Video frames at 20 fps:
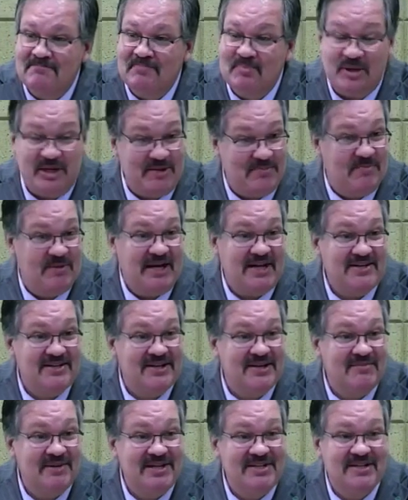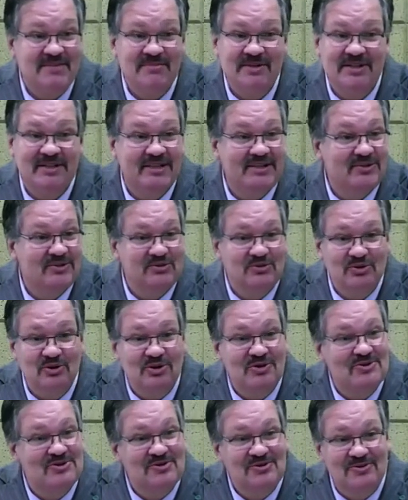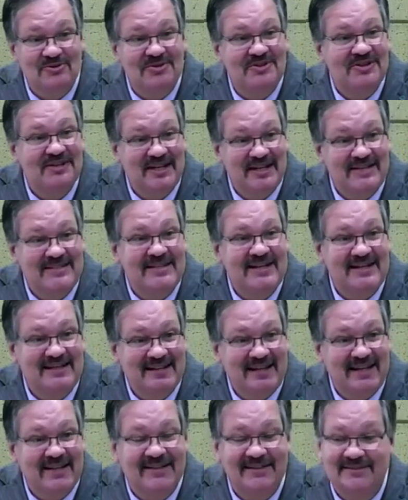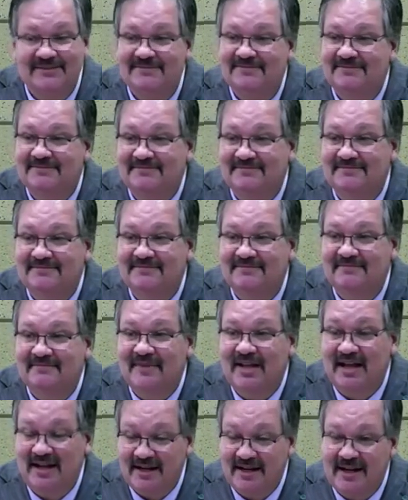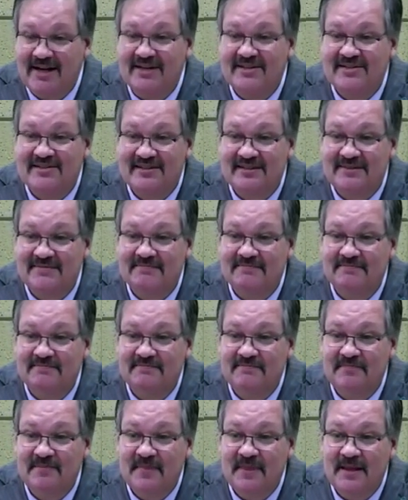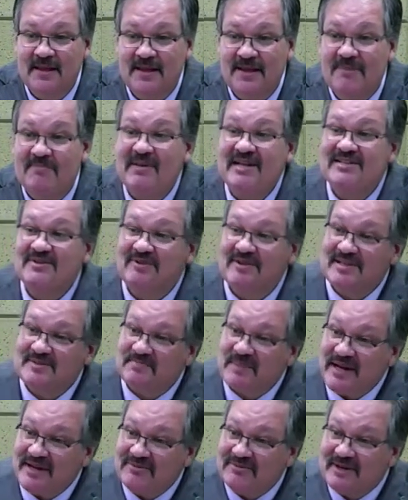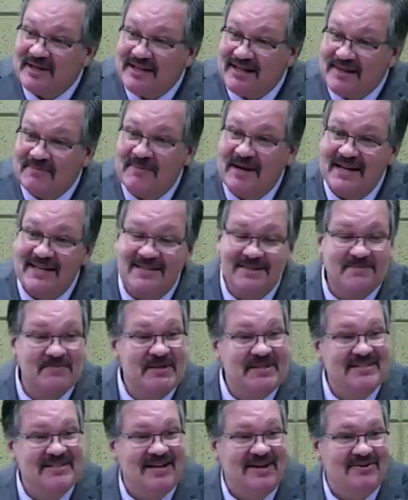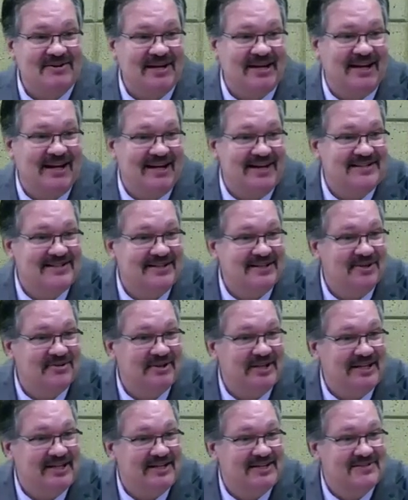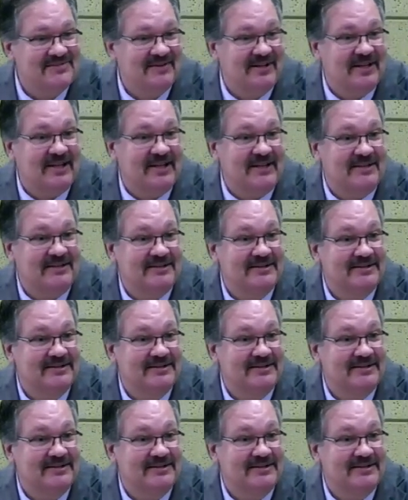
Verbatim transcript: e praticamente habitando todos os continentes da Terra a garça. Mas há um aspecto ainda mais especial da garça que eu queria lhes falar,